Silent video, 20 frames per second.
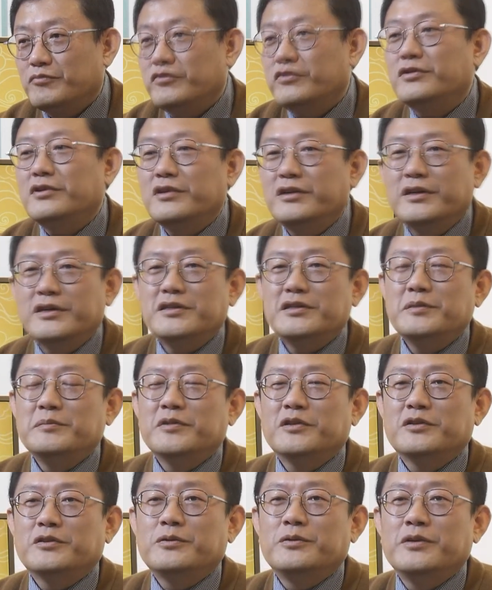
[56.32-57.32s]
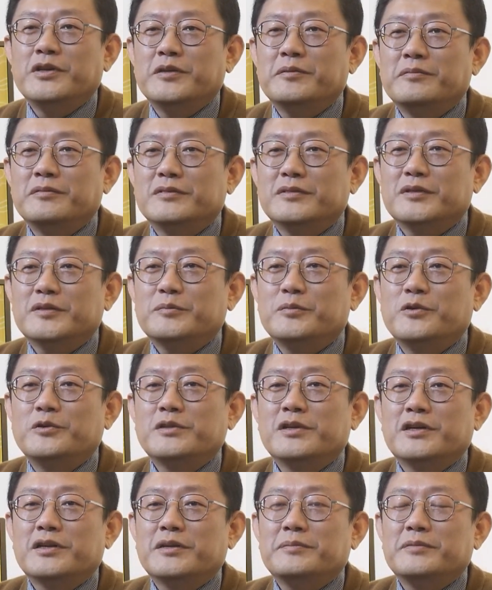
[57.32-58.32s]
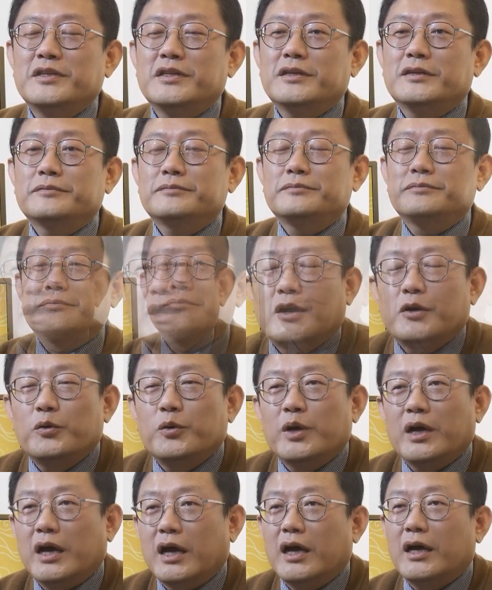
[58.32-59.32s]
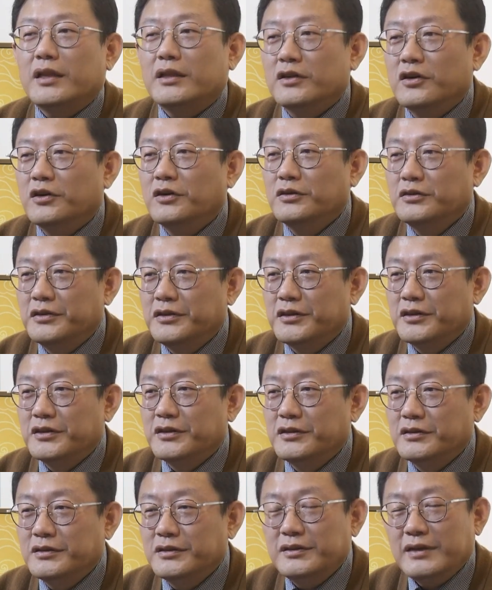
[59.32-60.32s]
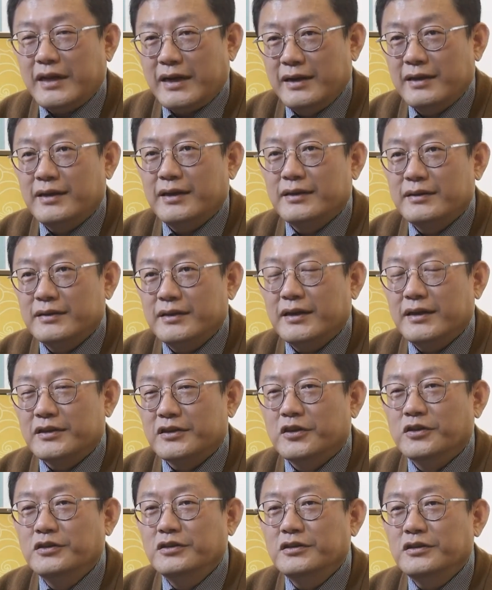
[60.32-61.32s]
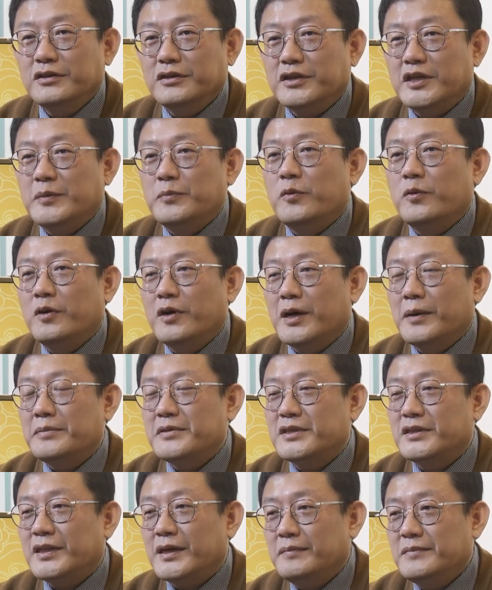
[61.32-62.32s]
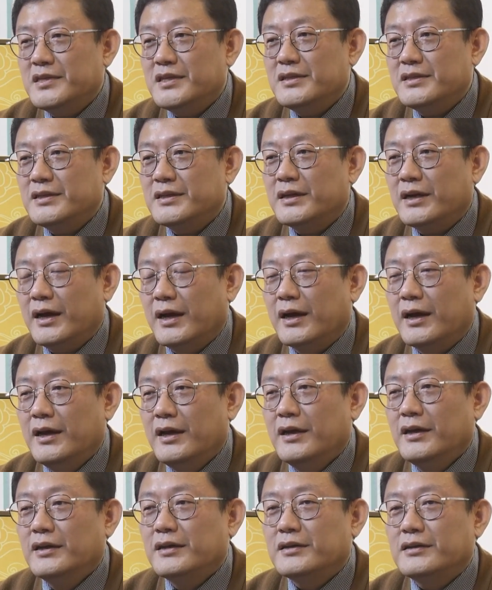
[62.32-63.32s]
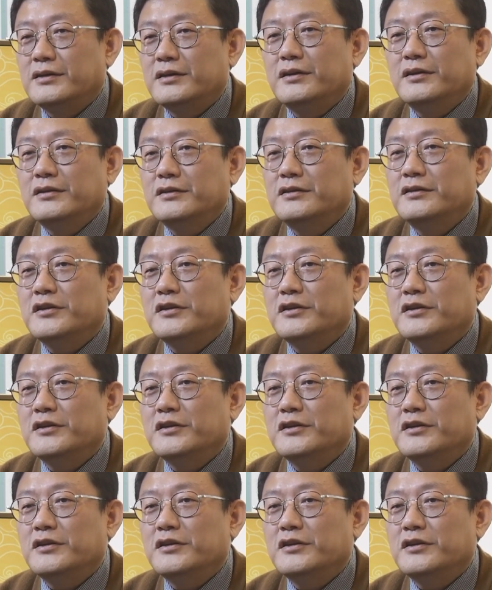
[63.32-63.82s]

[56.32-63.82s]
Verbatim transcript: 풀어내시면 도인 보살입니다 에고야 너 의견은 알겠는데 너는 기본값이 탐진치라 그런